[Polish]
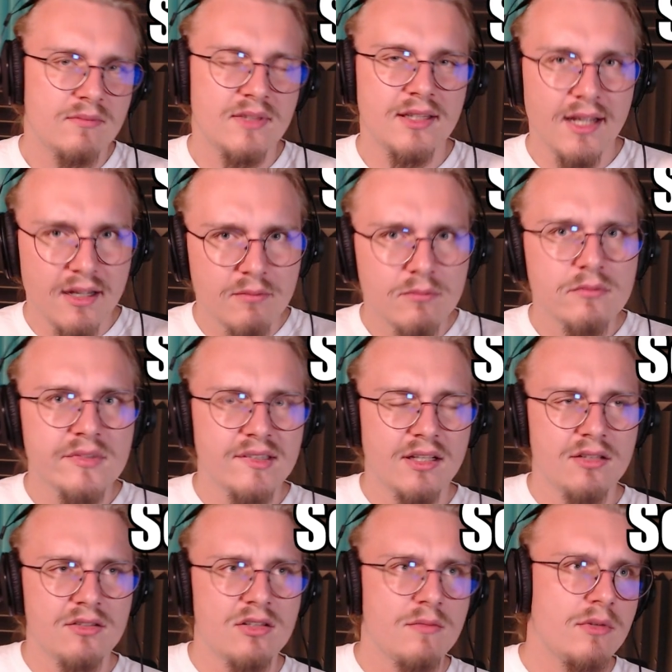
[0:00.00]
Tam
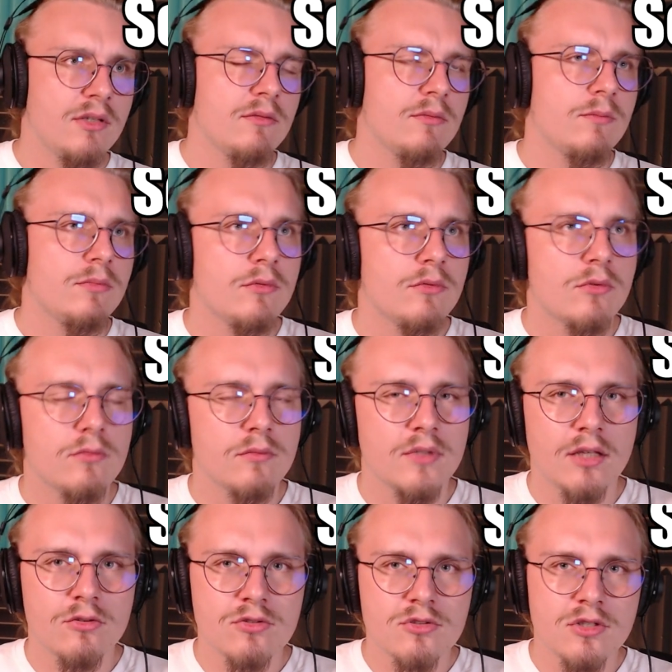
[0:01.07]
znajdziemy
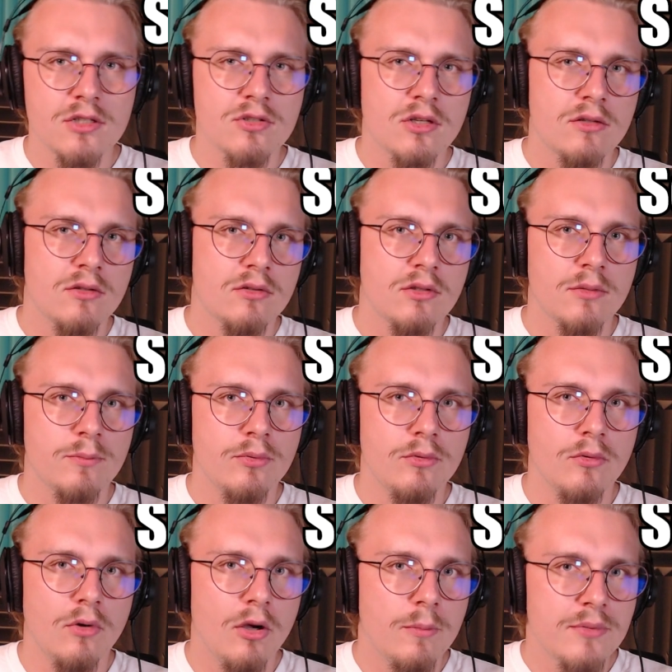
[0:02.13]
najróżniejszego
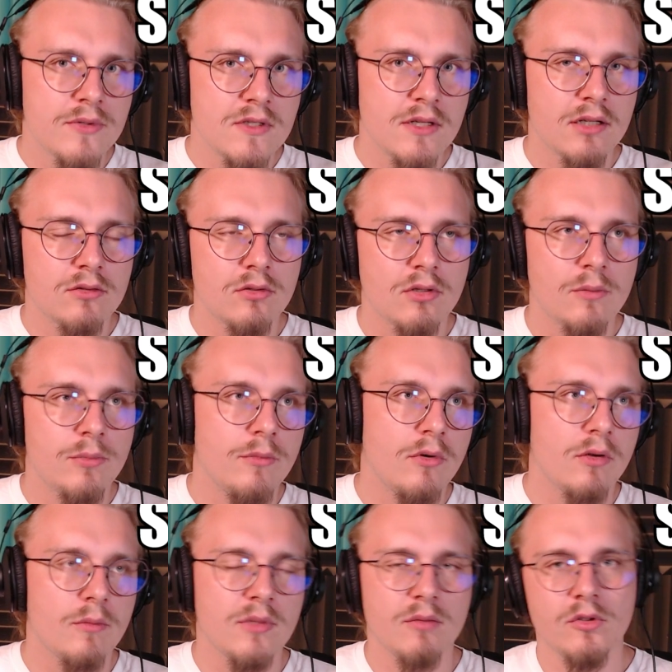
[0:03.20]
typu opcje, które
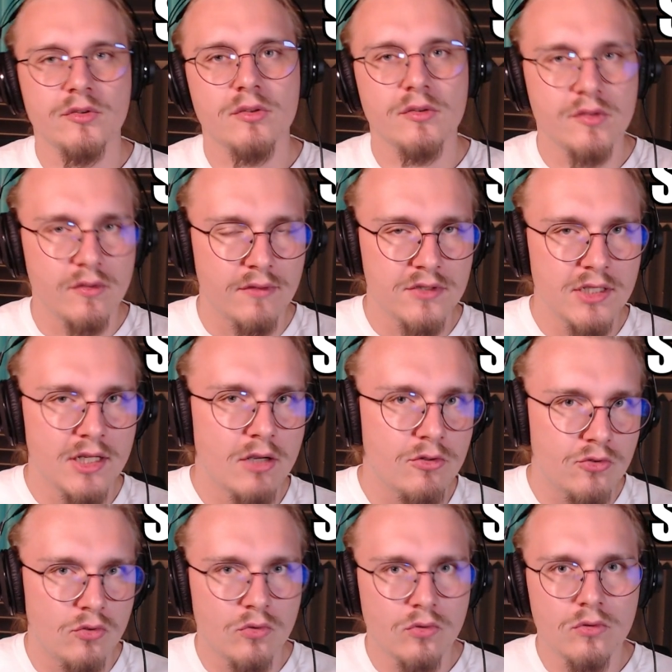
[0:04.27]
pomogą nam dostosować
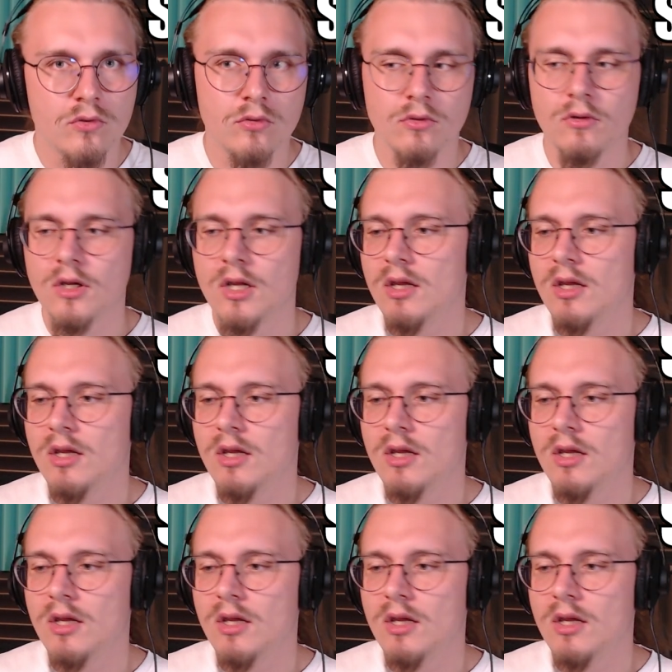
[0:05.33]
jakość druku,